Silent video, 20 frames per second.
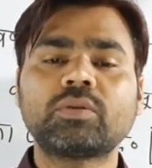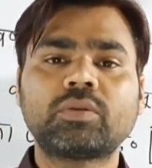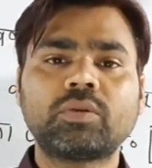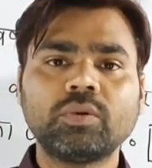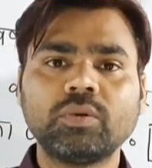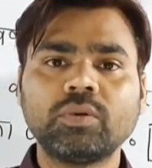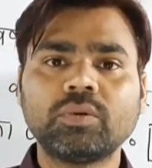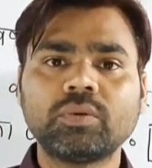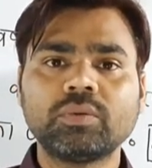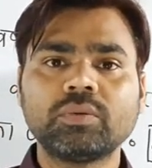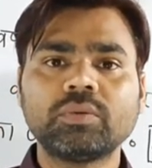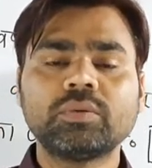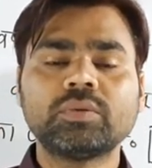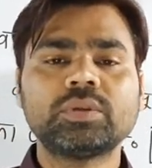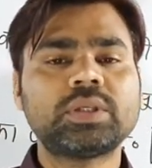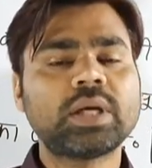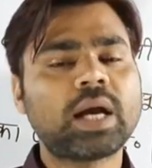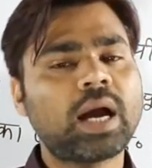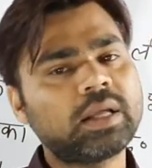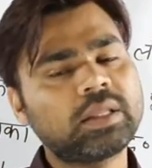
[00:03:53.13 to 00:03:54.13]
तो
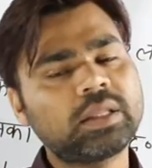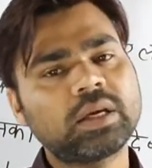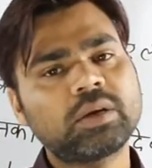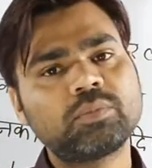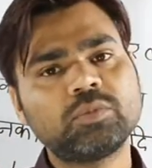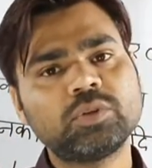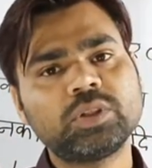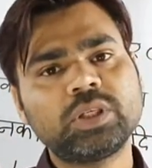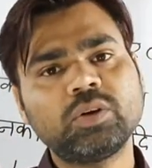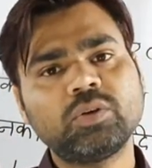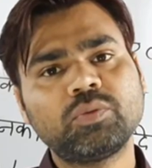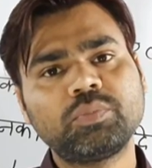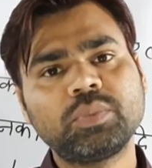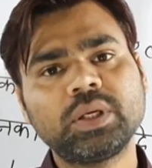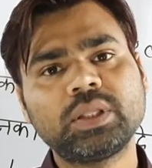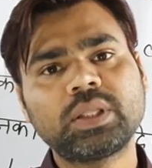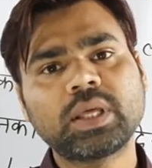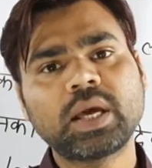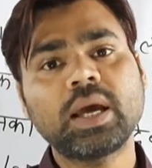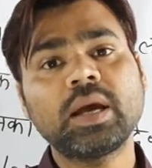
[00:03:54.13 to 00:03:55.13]
जहाँ तक मुझे
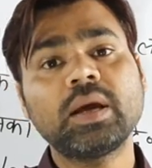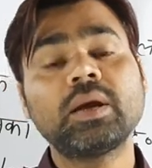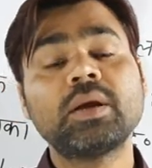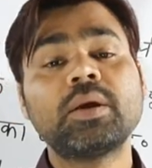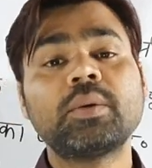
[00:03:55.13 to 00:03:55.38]
उम्मीद है